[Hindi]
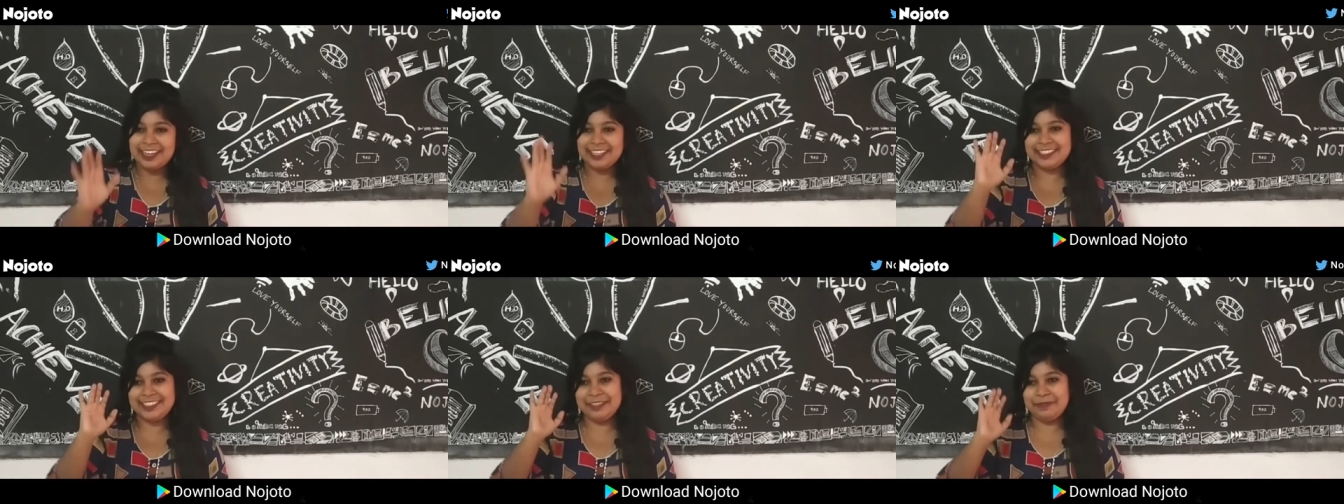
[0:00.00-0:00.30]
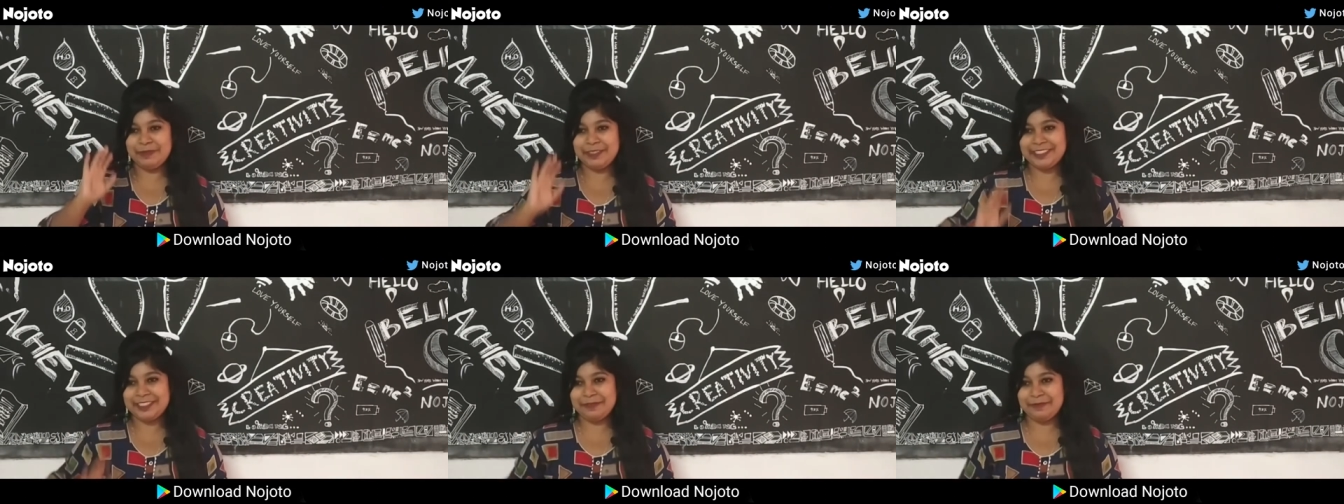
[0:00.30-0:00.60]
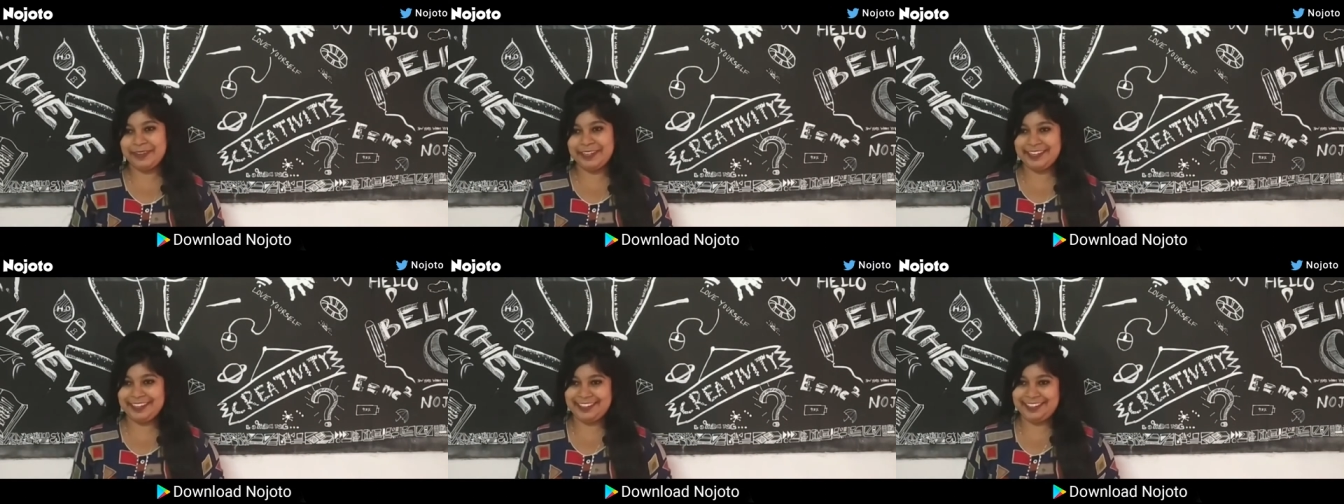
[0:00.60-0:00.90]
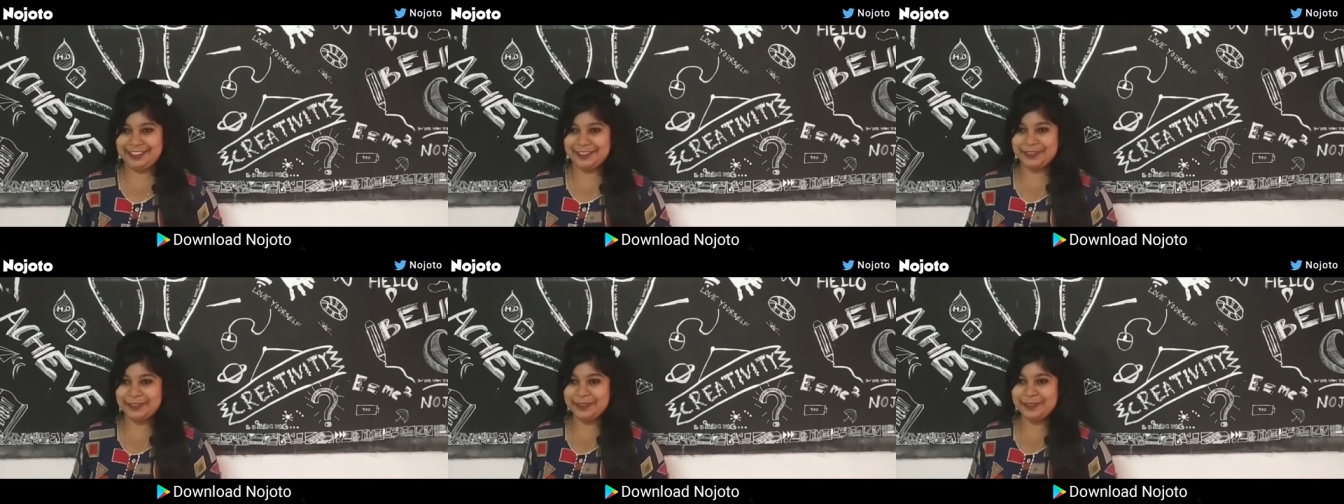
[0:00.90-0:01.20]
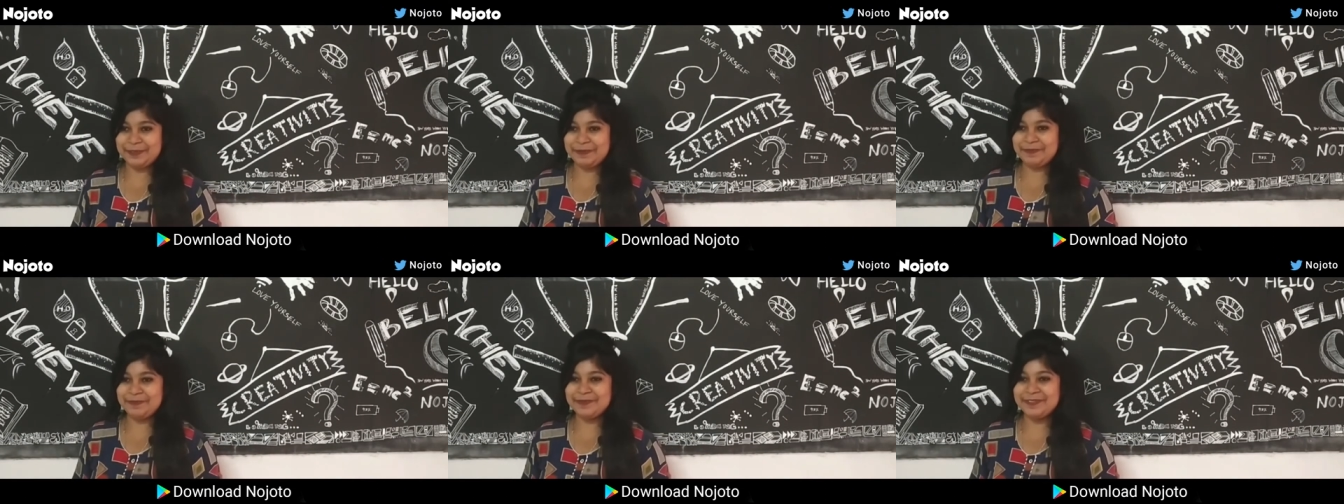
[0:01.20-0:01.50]
हंसी में समेट दी हो
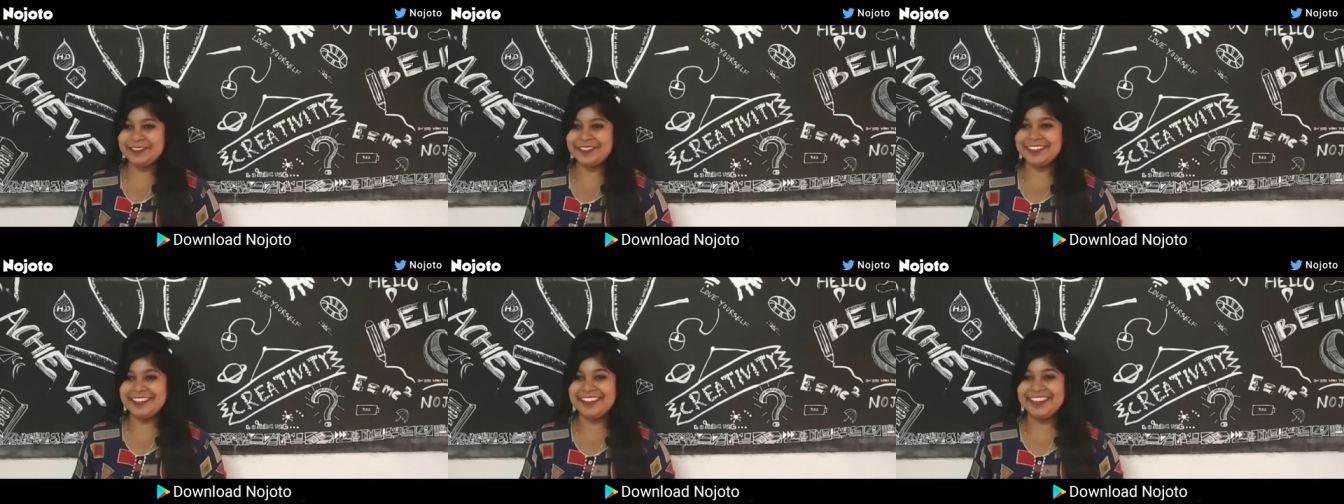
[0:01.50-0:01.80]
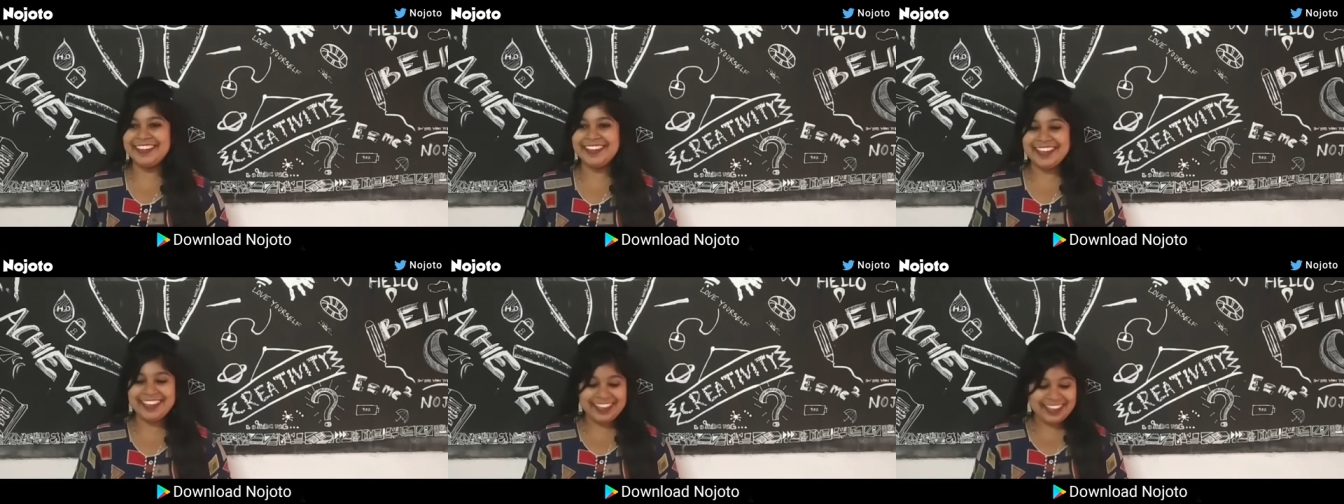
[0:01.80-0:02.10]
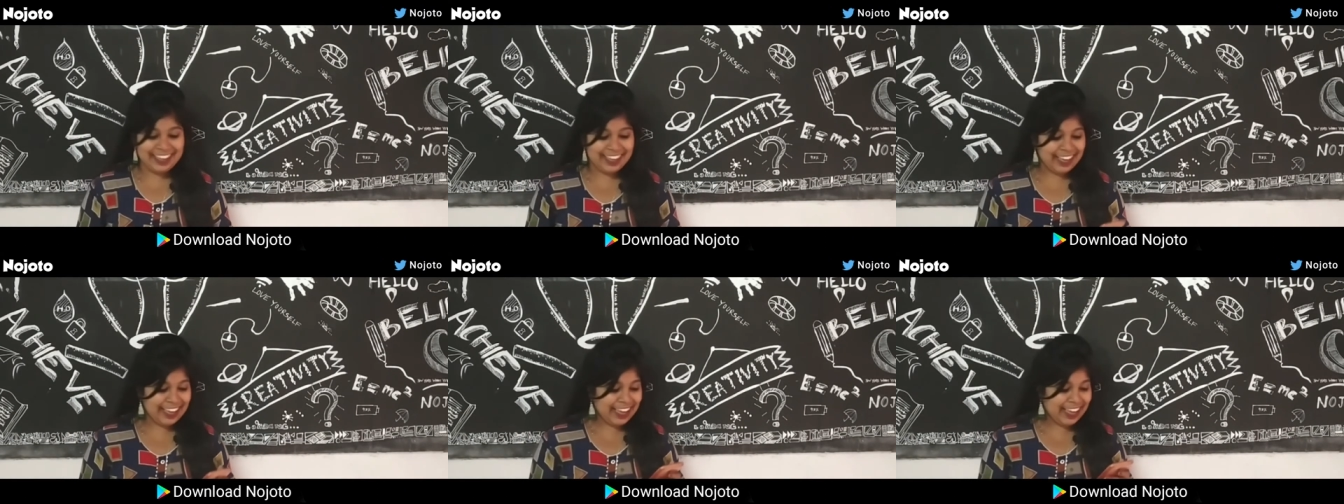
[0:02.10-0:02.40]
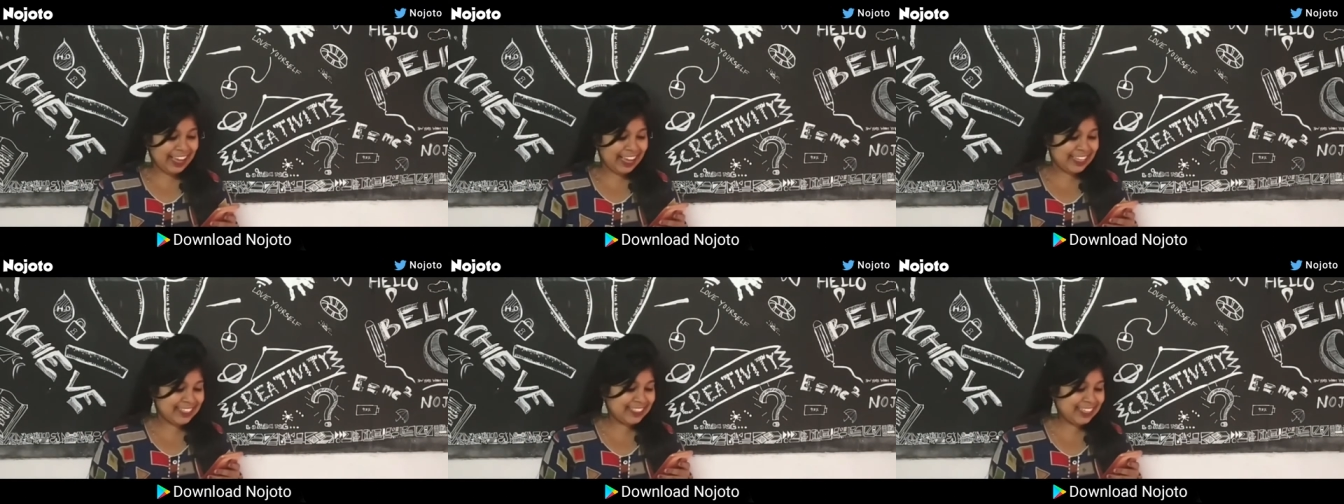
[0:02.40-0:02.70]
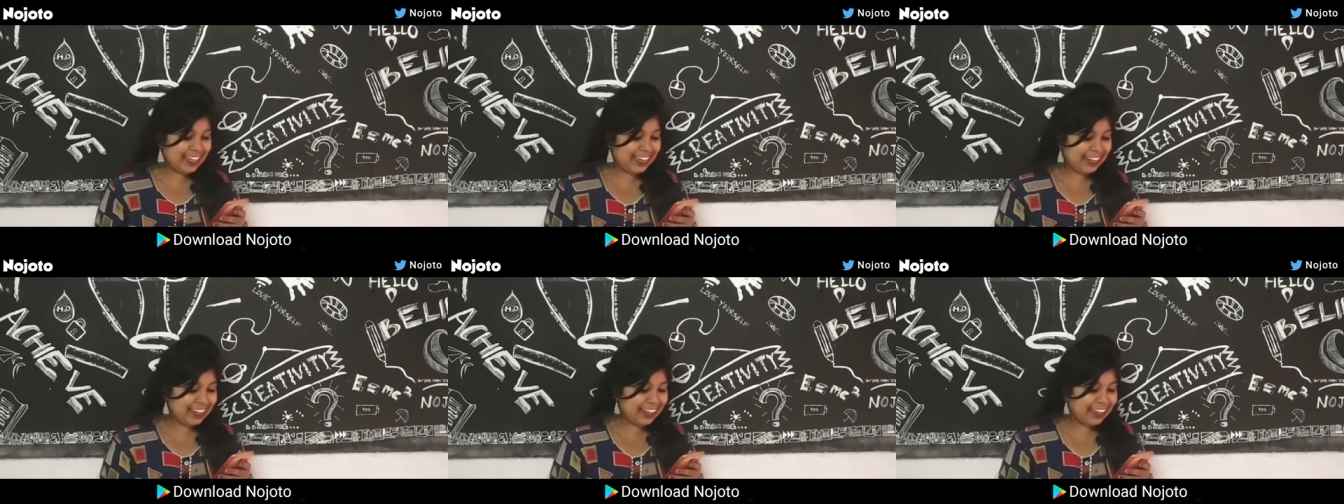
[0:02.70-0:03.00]

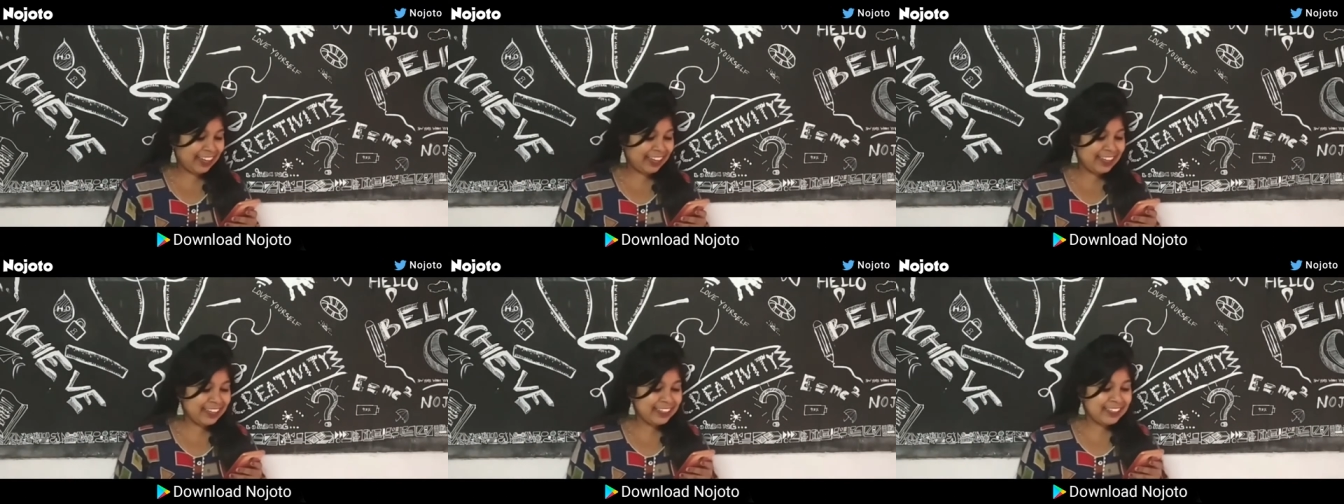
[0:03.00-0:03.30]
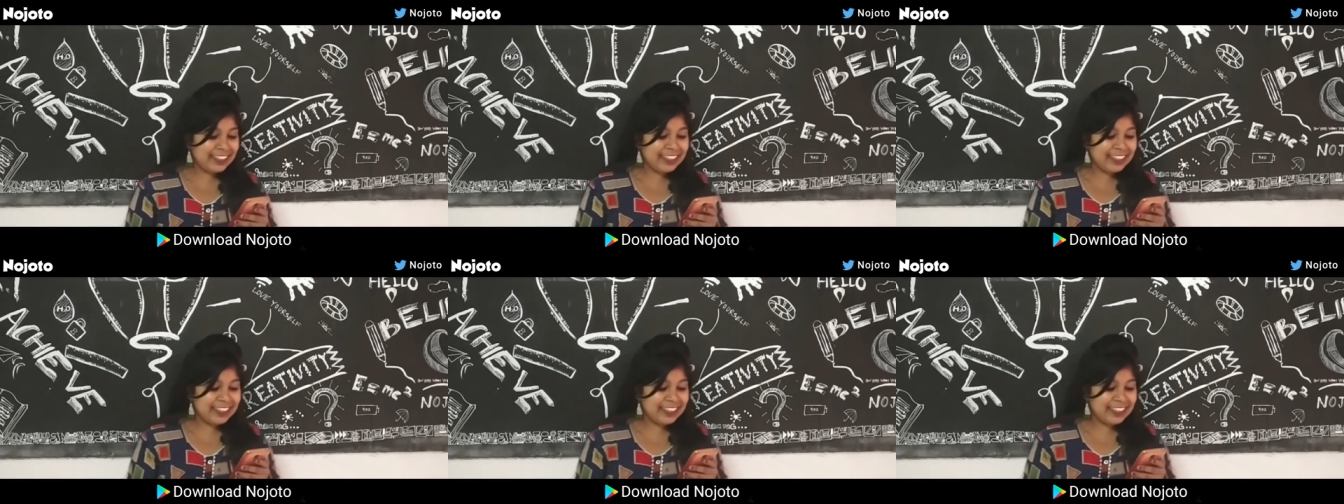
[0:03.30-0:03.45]
ऐसा लगा